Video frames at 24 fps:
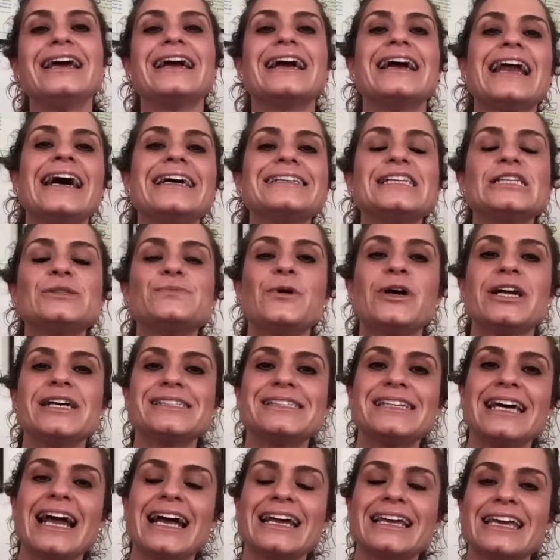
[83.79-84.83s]
Gracias por
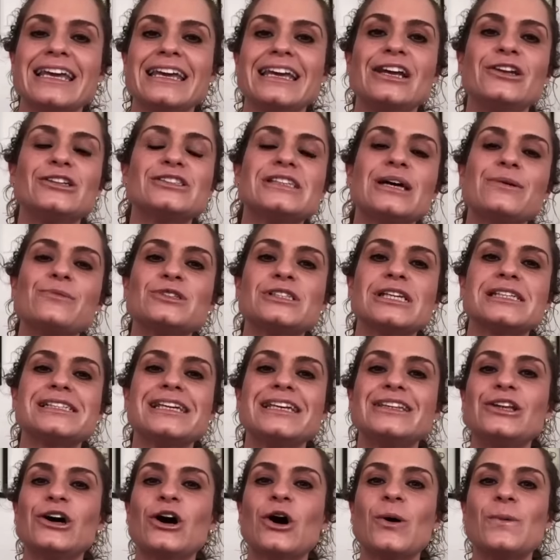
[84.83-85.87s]
estar aquí. Lo estamos
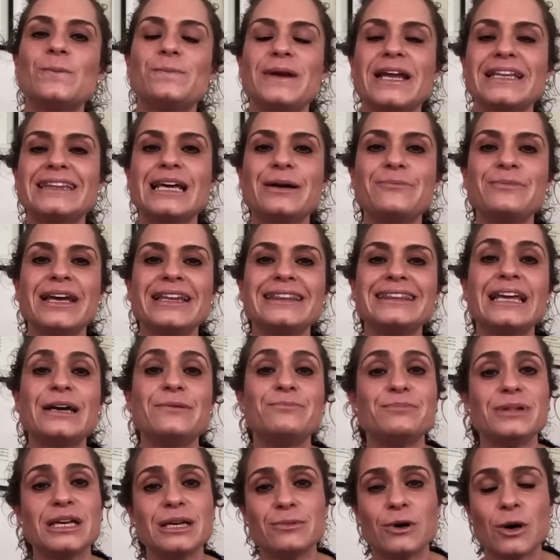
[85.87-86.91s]
haciendo completamente
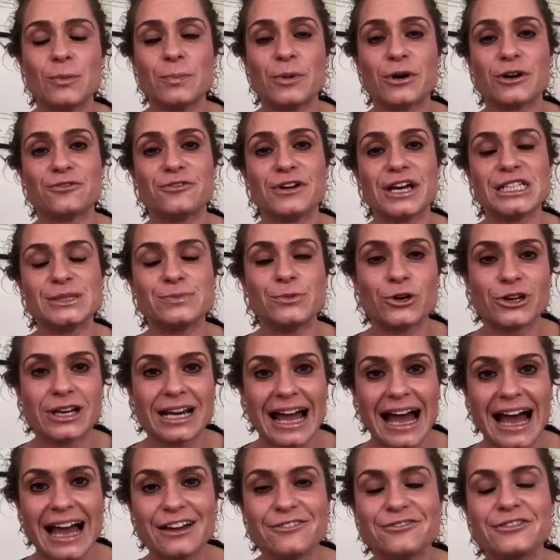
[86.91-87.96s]
en vivo por Facebook
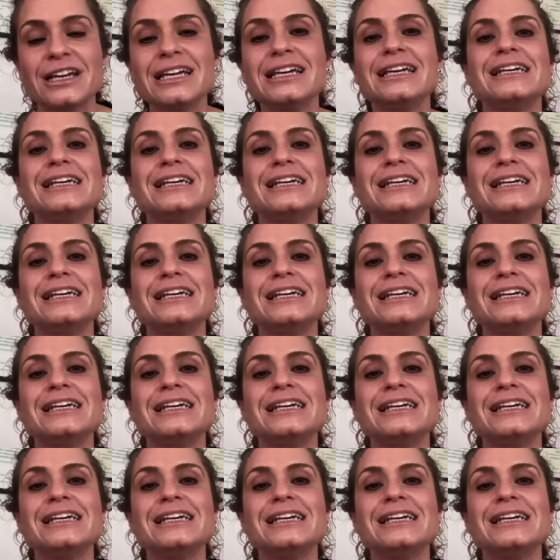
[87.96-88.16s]
Live.